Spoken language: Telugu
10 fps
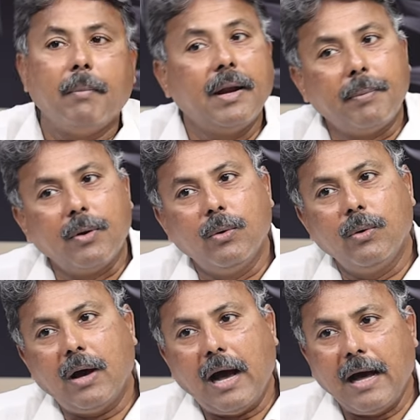మరి ఇప్పుడు
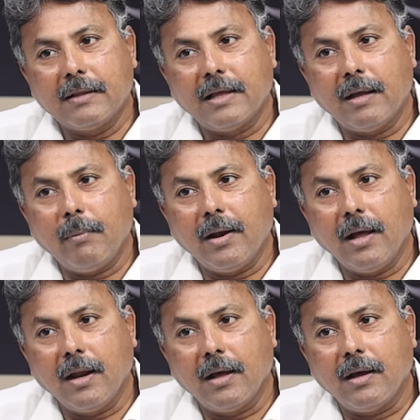ఆ
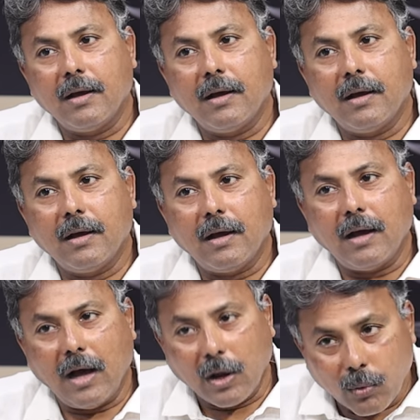తీర్మానాల
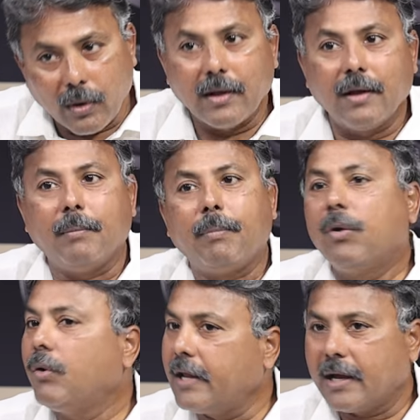అనుగుణంగా
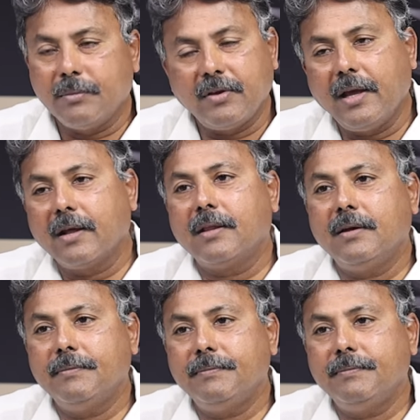పనులు టేకప్ చేయాలి కదా